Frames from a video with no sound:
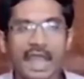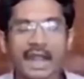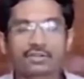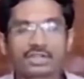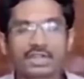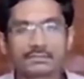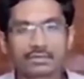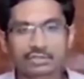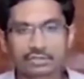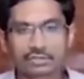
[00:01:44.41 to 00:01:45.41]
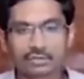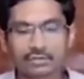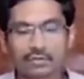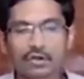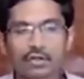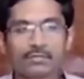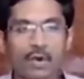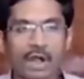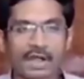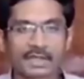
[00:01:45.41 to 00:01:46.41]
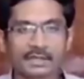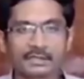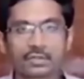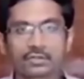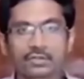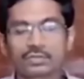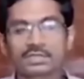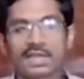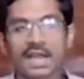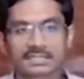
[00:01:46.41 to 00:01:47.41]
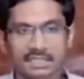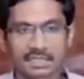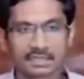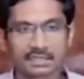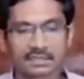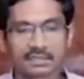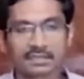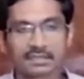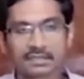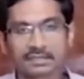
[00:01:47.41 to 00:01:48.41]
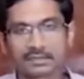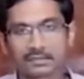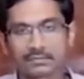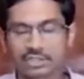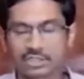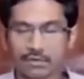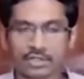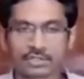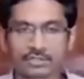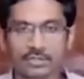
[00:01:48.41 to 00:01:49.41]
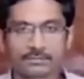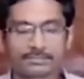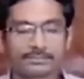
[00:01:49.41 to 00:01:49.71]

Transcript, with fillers: এগারো তারিখ পর্যন্ত কোনো রকম ওয়ার্নিং সতর্কতা থাকছে না পশ্চিমবঙ্গের জন্য